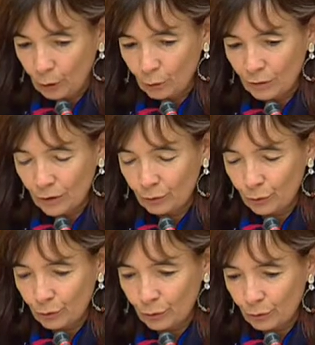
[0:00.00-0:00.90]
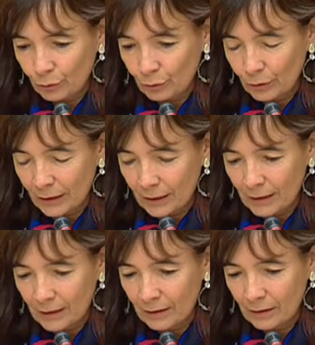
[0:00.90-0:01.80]
Nous avions euh,
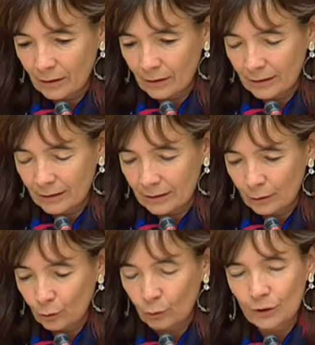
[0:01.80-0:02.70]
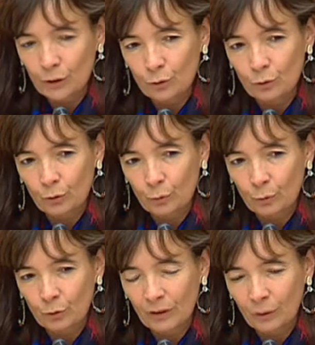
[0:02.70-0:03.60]
calé euh, cette audition un
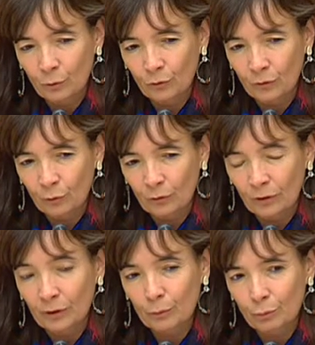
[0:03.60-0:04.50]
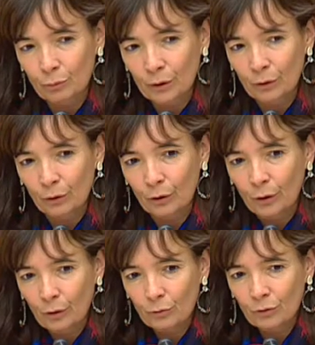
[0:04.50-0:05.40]
peu en amont dans le temps et puis euh,
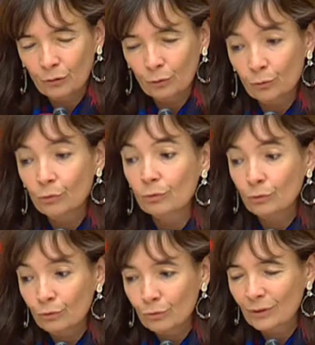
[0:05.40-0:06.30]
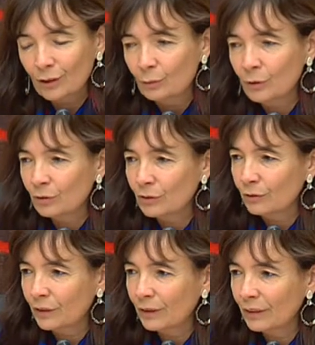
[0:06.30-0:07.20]
nous avions eu, nous, la commission des
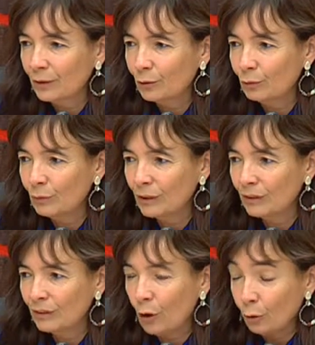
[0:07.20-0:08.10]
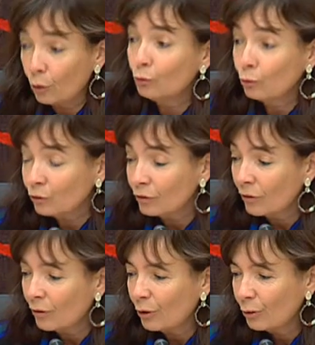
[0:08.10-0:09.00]
affaires économiques, un
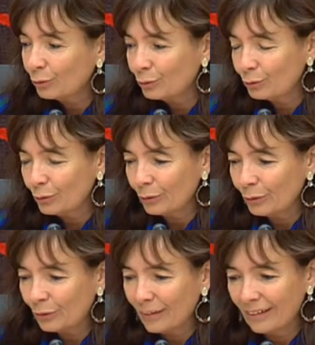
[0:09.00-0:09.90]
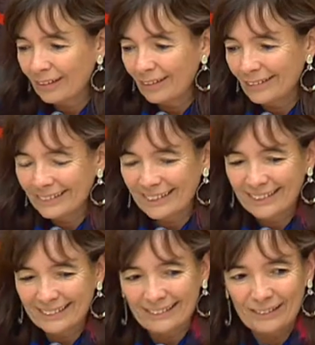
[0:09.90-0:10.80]
contretemps dû à un
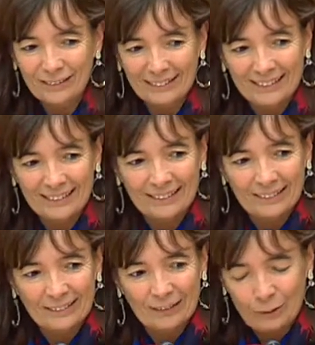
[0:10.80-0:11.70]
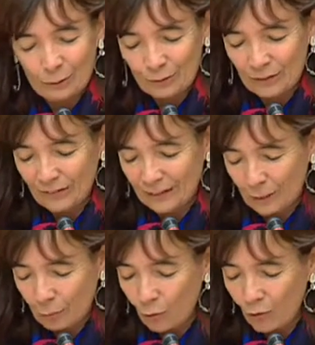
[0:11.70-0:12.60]
texte qui nous avait été
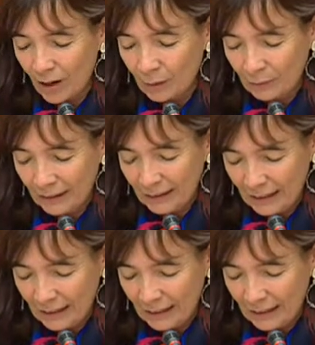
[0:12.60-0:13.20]
programmé